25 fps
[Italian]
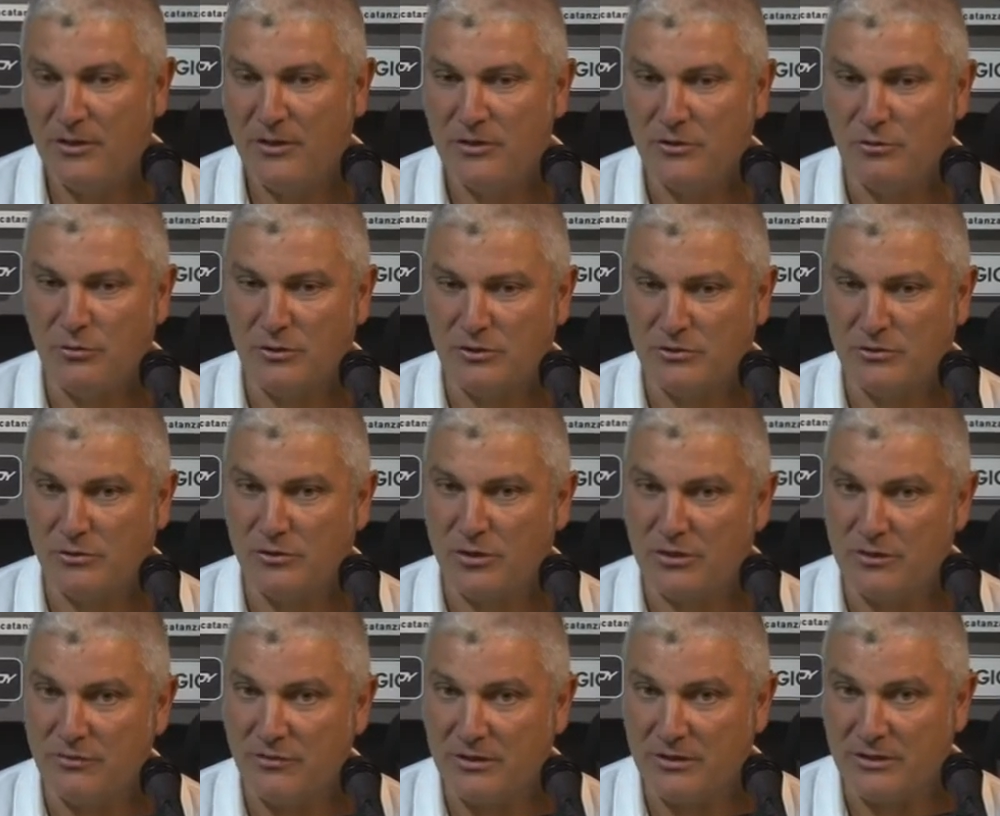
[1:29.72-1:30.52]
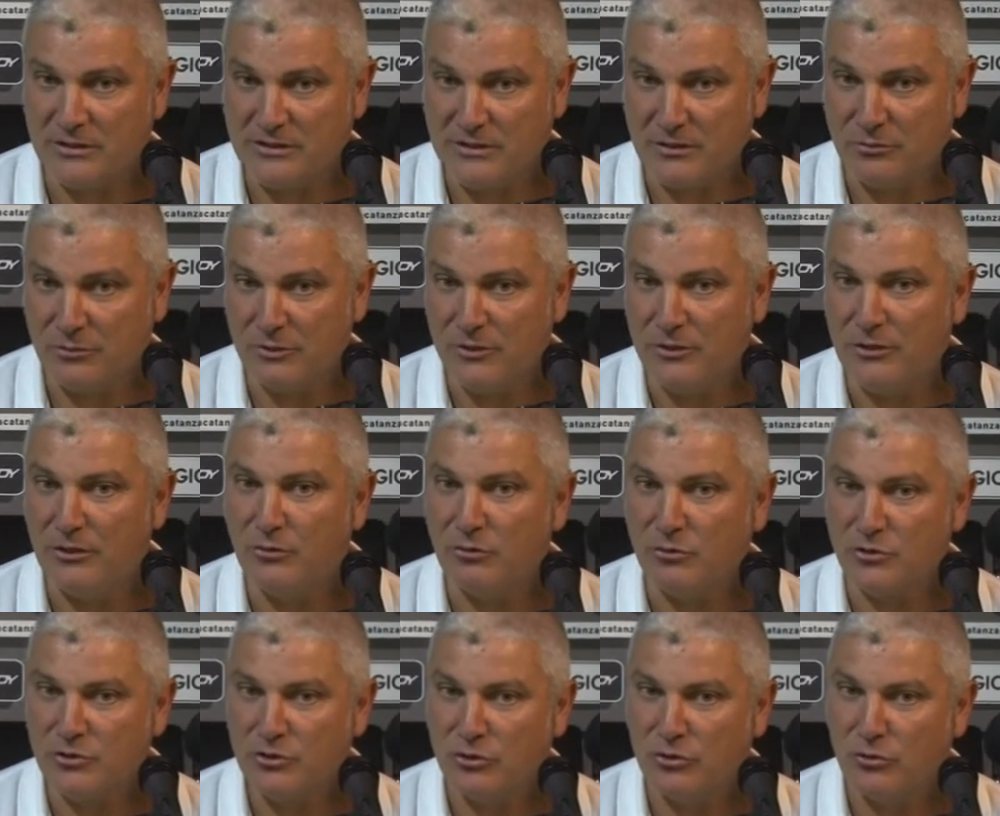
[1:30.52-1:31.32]
di una storia diversa, quindi
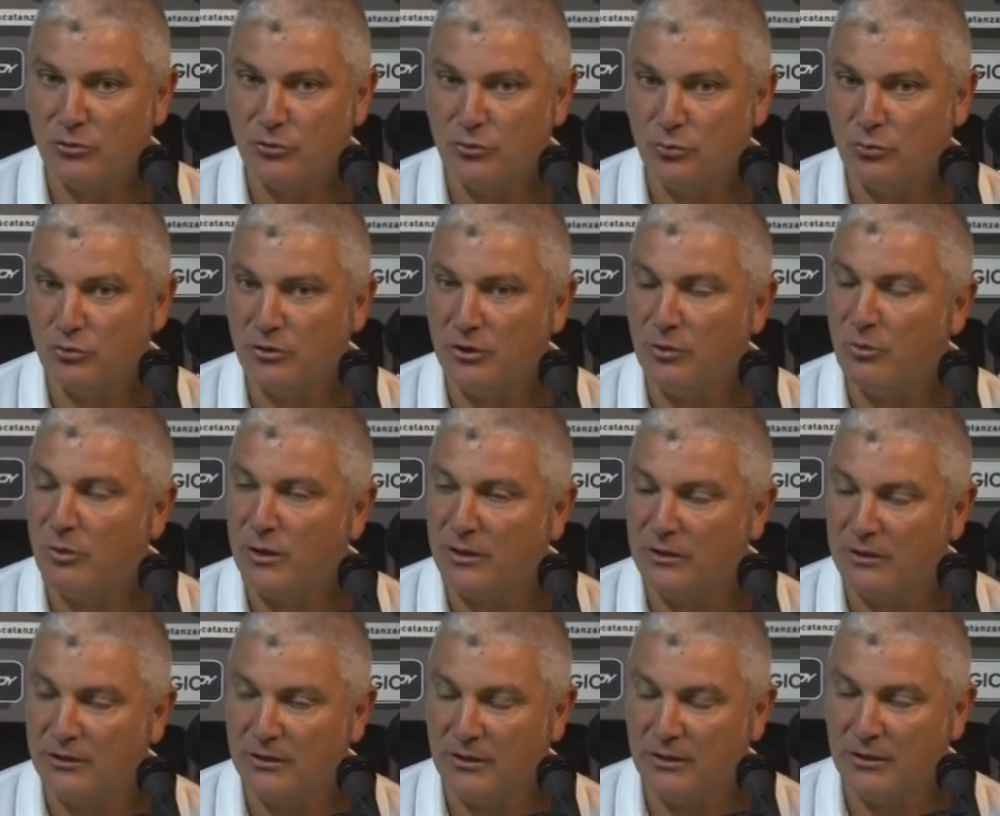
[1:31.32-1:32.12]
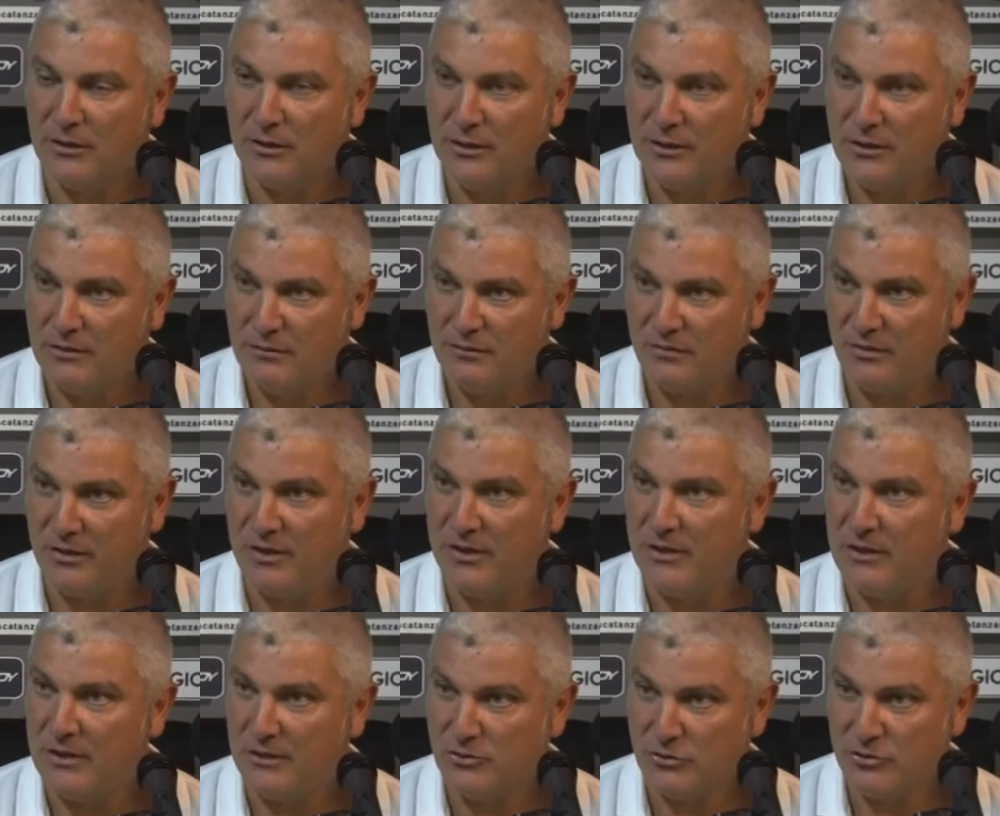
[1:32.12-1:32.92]
non sono tutte quante figlie
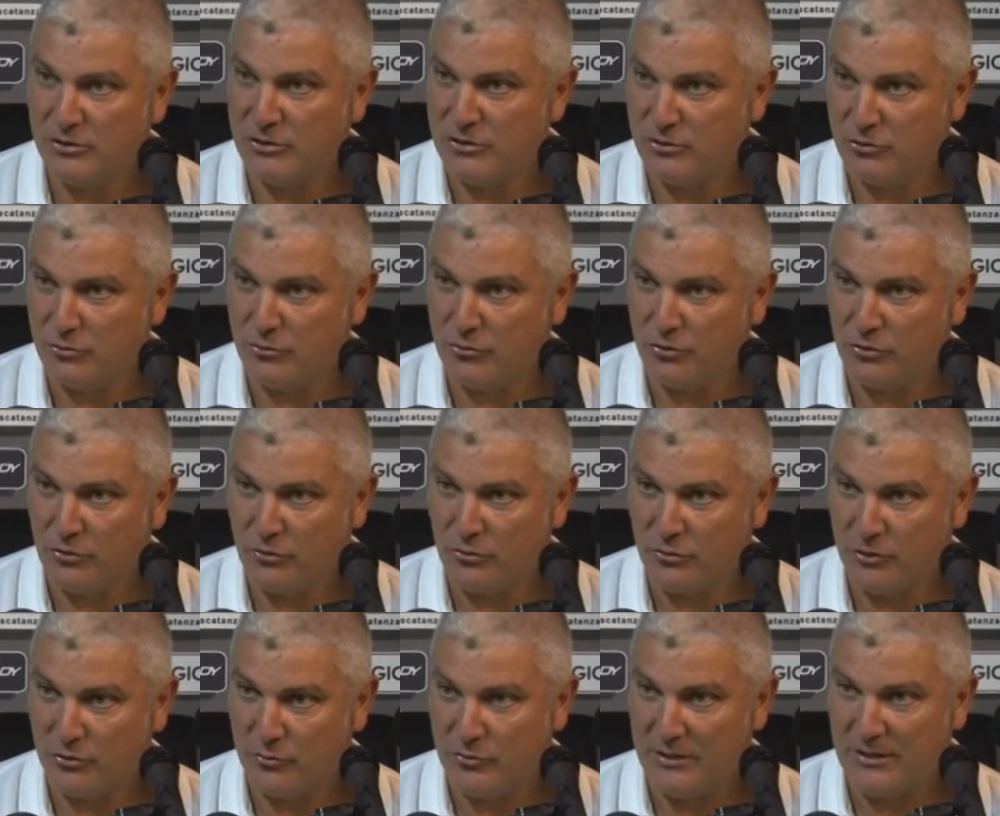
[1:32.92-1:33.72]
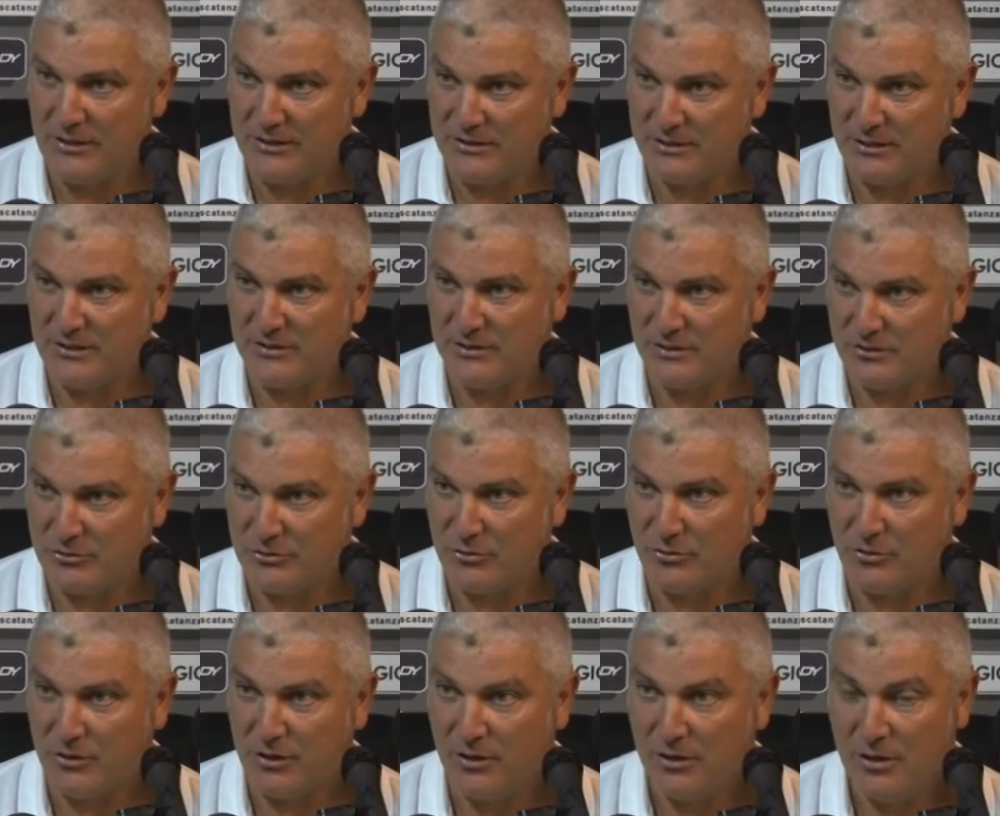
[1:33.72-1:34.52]
dello stesso errore o della stessa
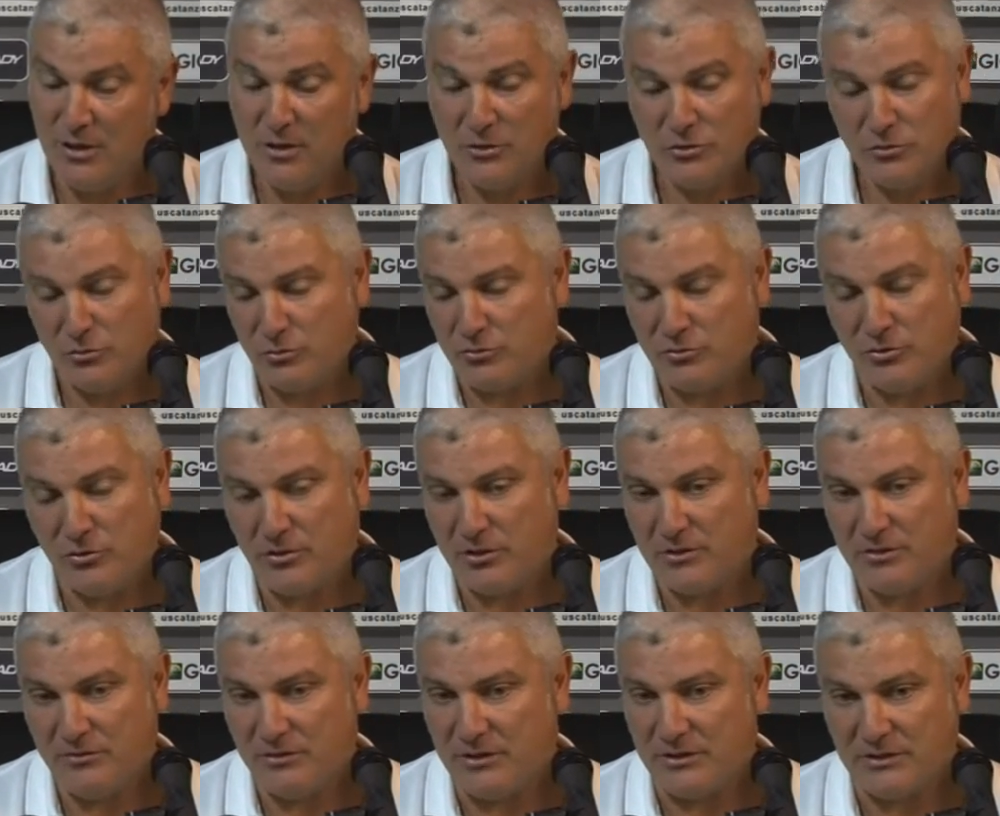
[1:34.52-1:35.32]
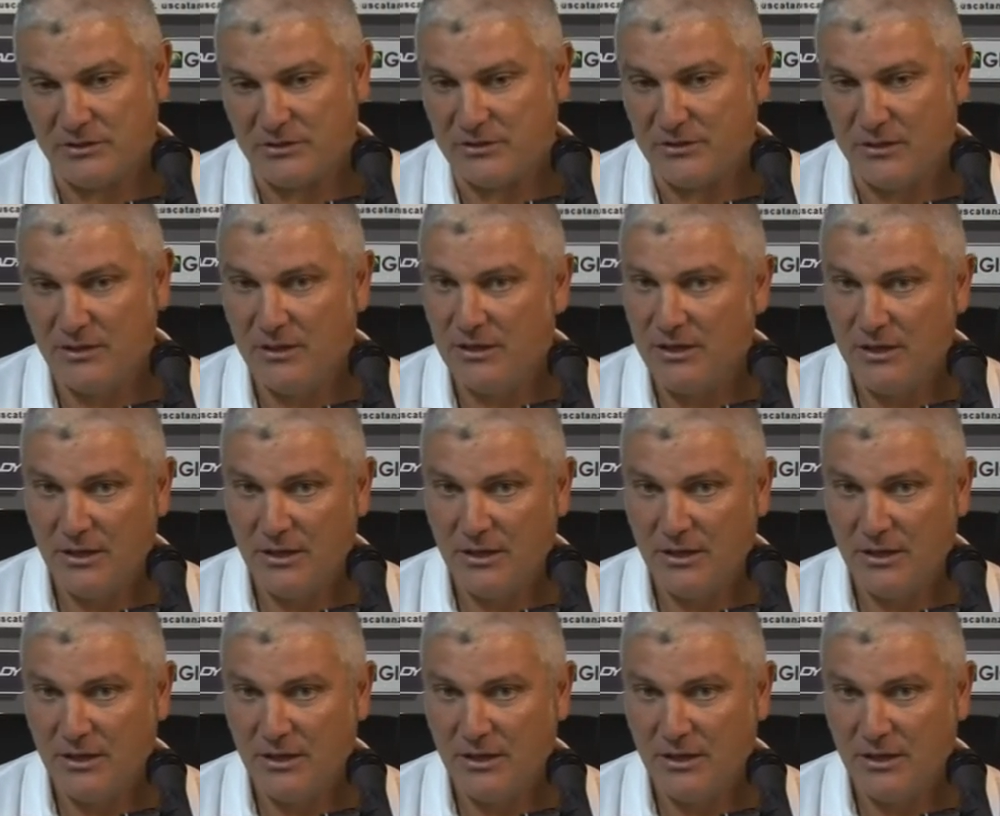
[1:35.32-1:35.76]
storia, sono storie diverse,